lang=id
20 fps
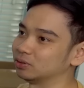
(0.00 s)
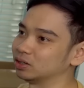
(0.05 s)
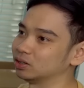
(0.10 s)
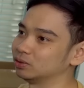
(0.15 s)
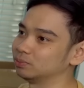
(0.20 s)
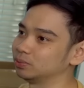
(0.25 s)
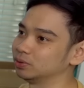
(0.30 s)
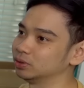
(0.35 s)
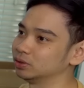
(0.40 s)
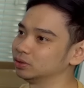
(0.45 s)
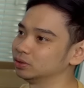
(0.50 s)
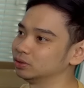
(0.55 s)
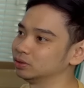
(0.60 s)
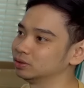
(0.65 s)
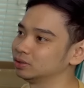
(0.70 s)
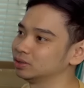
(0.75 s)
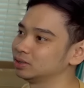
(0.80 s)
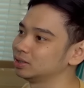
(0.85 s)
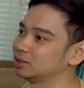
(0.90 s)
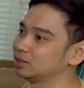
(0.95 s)
walaupun
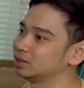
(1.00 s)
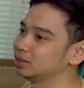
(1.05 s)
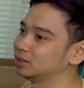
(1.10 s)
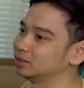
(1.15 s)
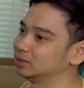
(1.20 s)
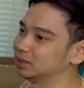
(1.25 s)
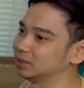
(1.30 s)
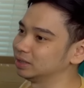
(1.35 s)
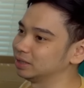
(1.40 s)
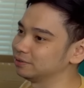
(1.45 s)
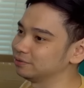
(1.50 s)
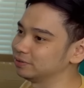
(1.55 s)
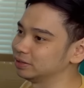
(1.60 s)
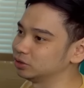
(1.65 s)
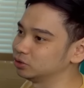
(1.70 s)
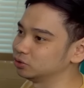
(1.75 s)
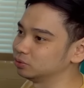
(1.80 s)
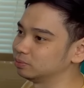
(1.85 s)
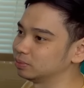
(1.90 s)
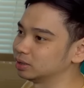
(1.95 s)
ini
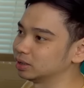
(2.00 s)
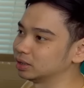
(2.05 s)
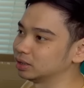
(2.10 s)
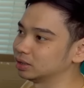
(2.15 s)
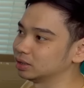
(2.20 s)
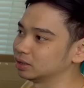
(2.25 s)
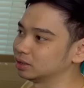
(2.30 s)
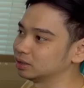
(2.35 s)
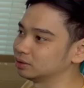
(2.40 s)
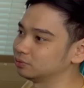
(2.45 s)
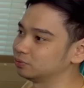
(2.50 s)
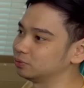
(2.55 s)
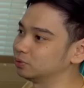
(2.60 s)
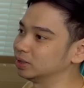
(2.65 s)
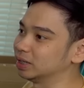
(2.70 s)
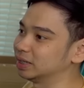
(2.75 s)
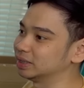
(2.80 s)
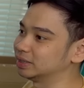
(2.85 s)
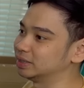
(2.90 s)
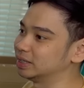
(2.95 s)
TV cuma
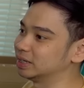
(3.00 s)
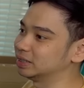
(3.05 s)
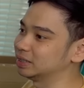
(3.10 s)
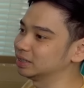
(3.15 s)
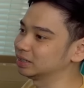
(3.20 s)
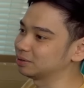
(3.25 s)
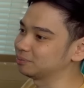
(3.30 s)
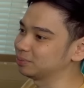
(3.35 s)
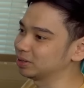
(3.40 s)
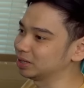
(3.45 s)
full HD aja